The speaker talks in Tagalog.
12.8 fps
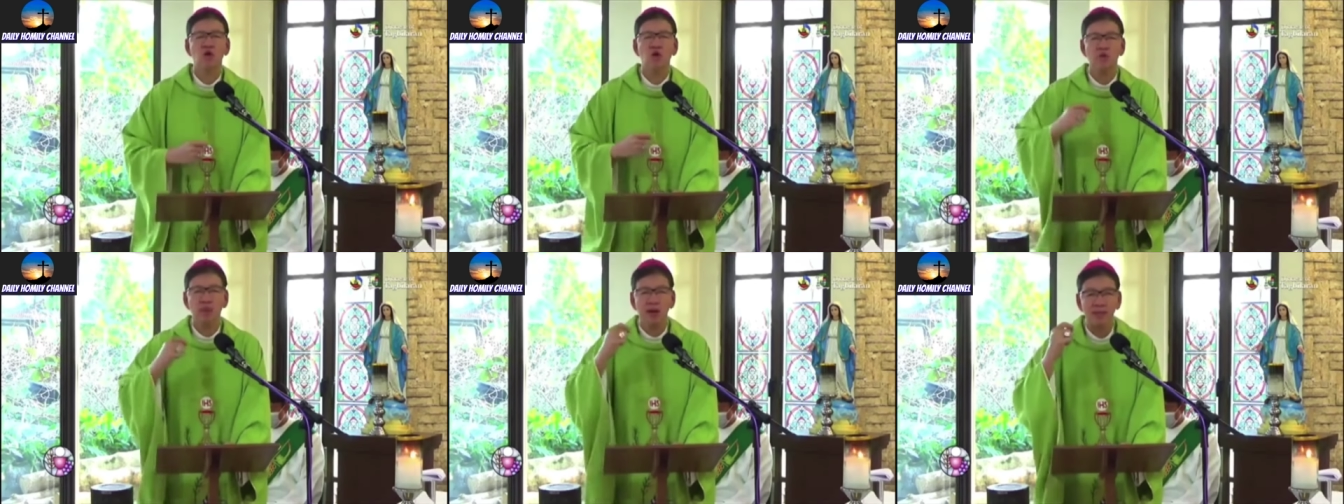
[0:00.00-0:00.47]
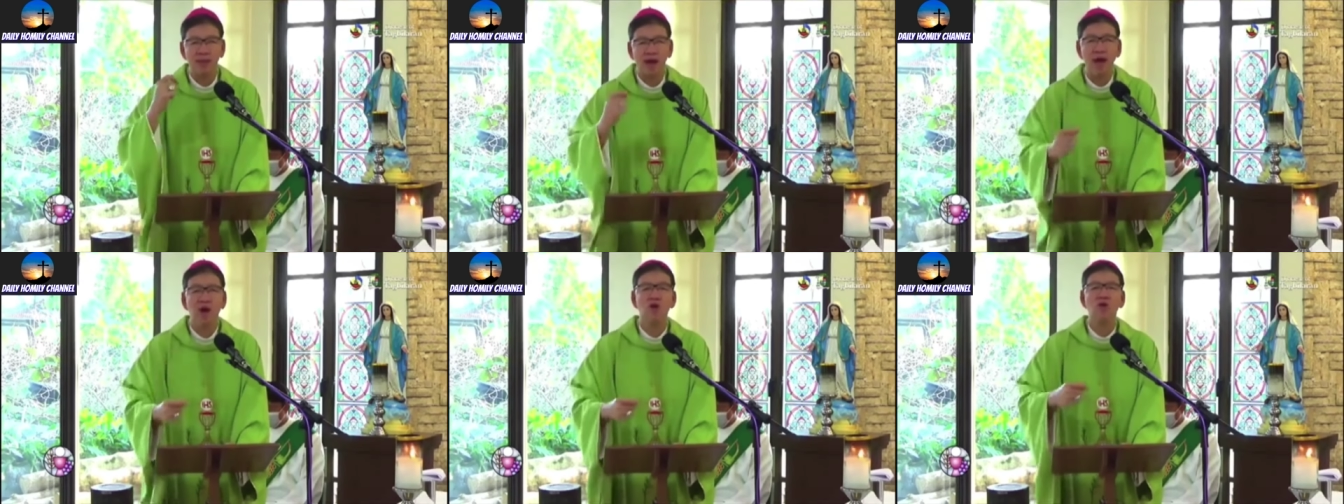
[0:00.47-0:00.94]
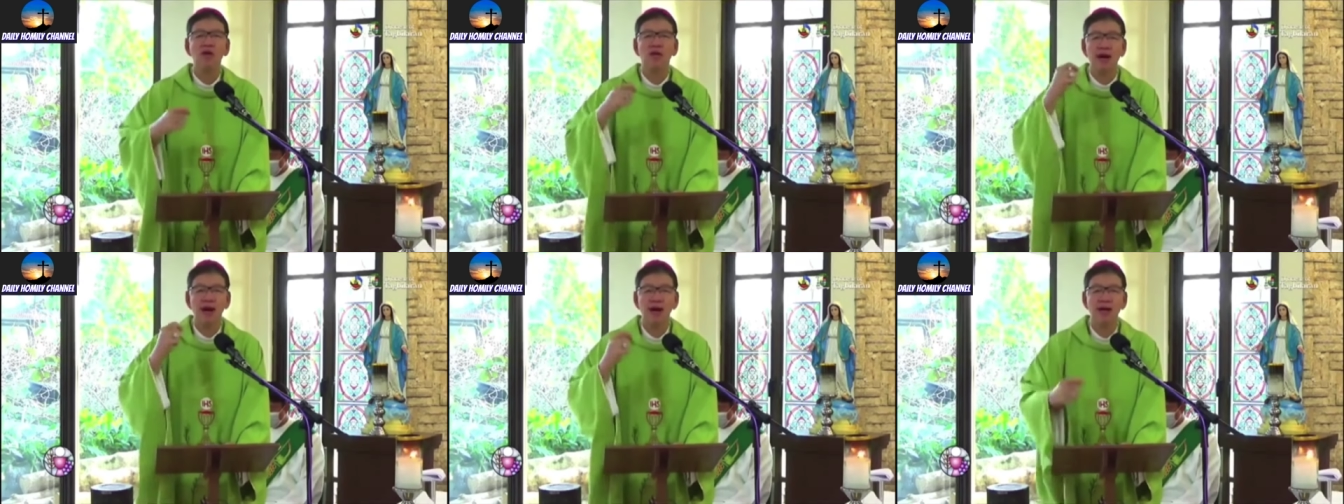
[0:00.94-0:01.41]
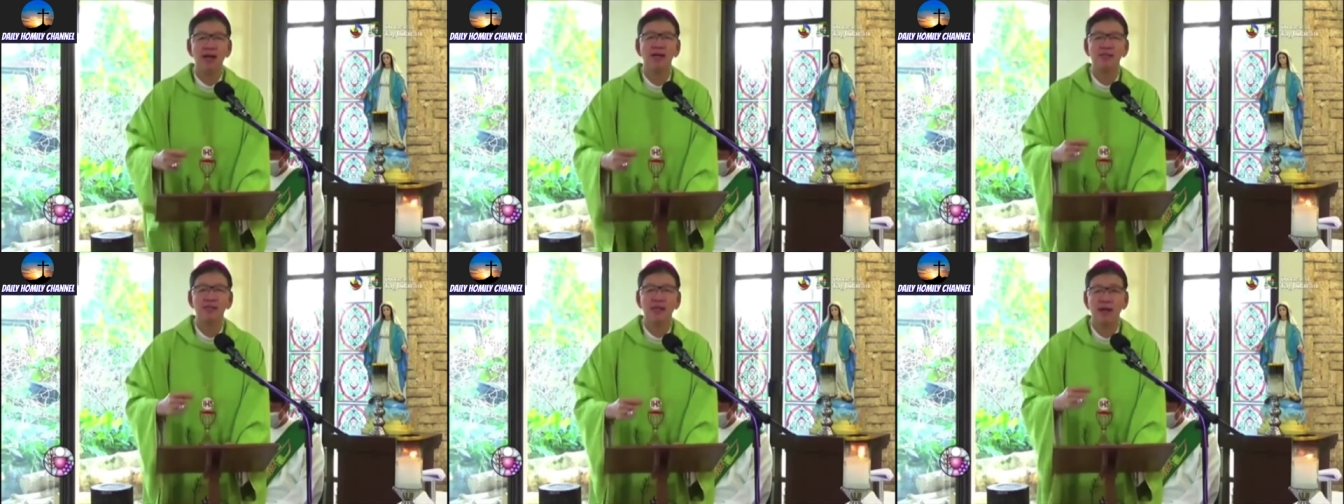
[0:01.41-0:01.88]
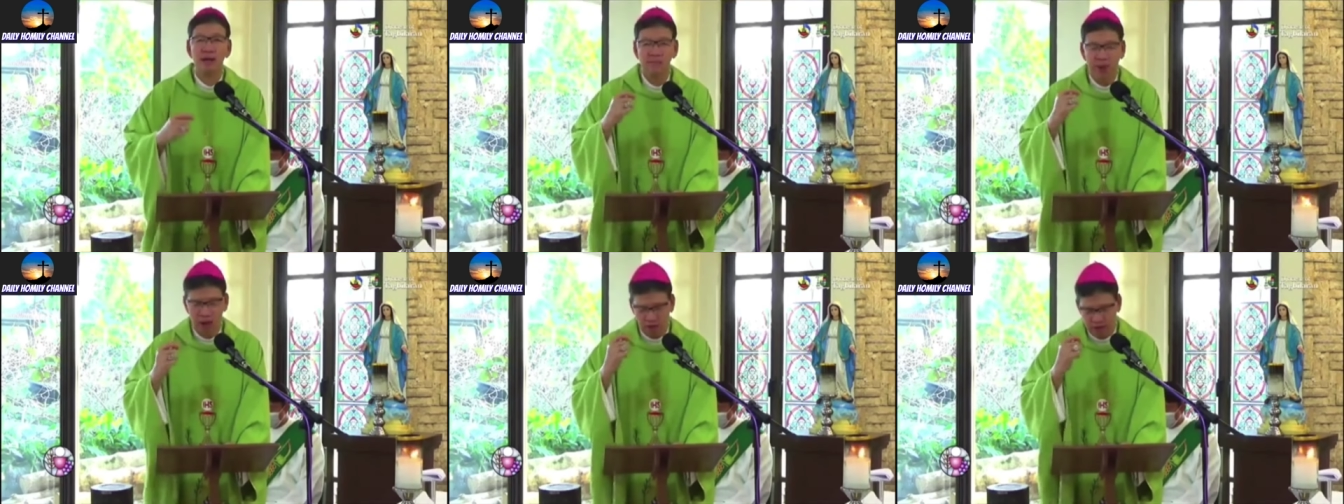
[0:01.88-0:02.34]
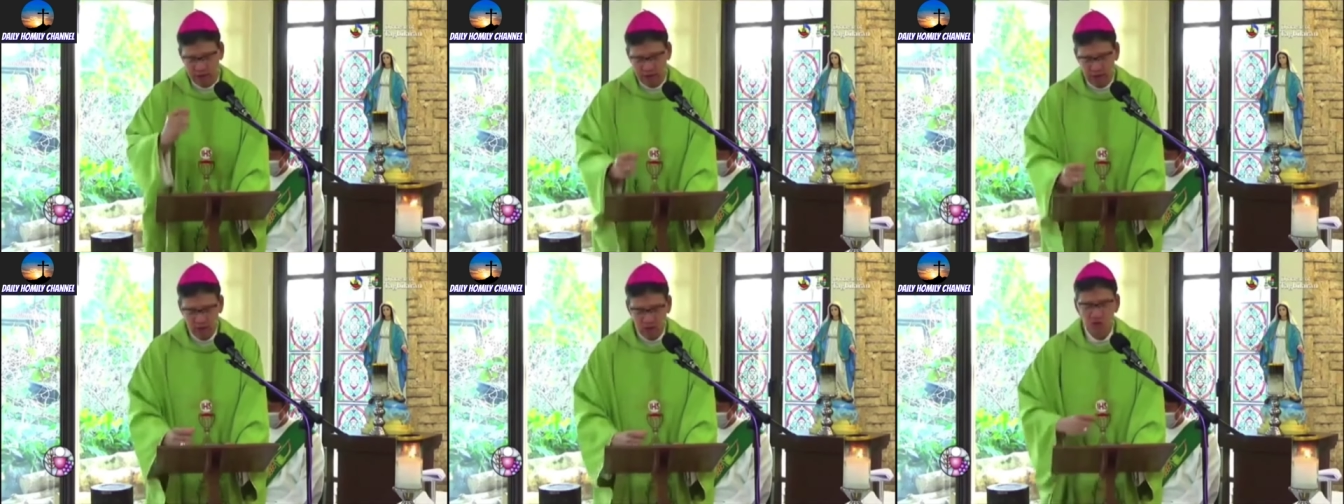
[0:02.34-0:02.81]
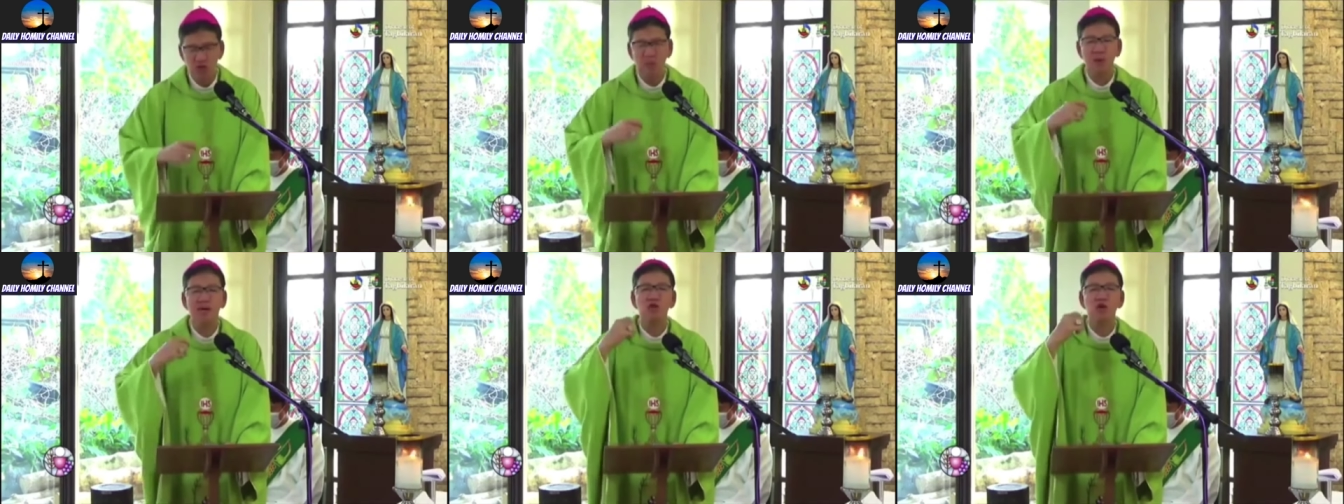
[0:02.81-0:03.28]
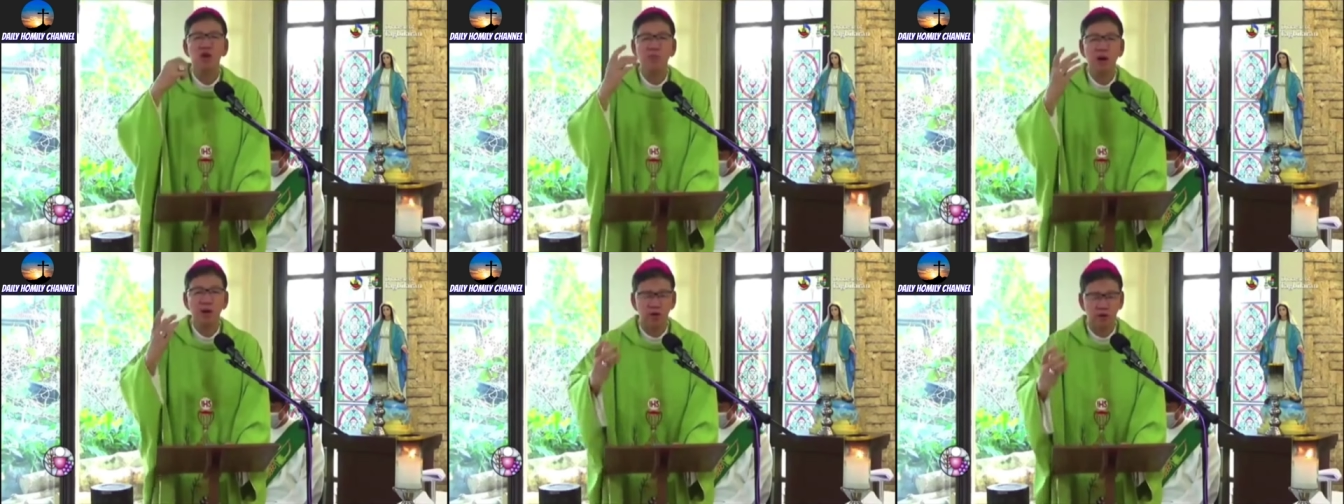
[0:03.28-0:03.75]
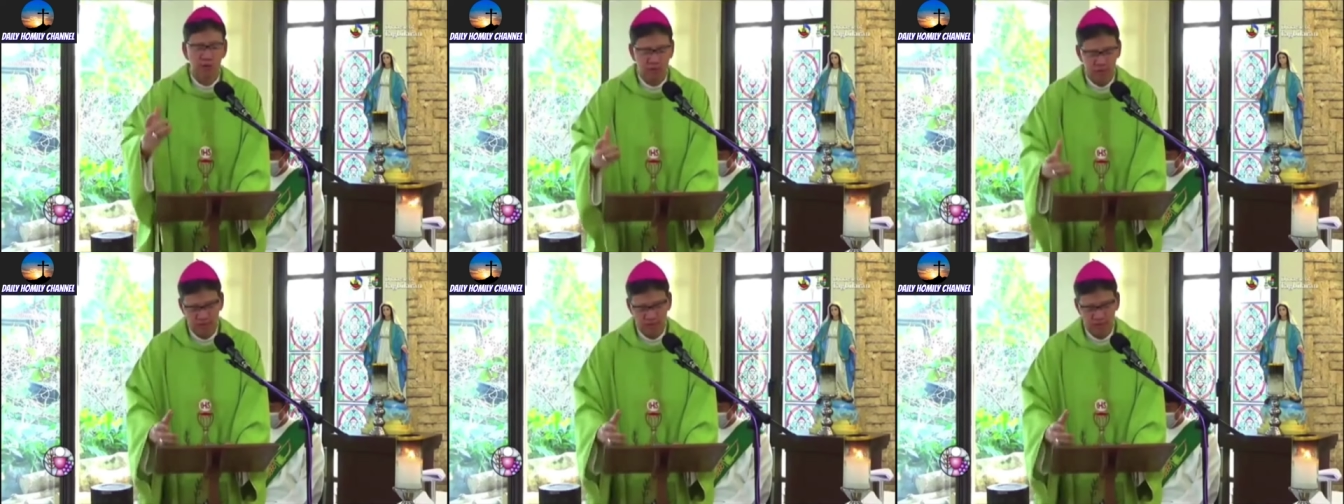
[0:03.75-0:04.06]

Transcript: og mga tao kinahanglan tagpaon. Unsa may atong ipaon?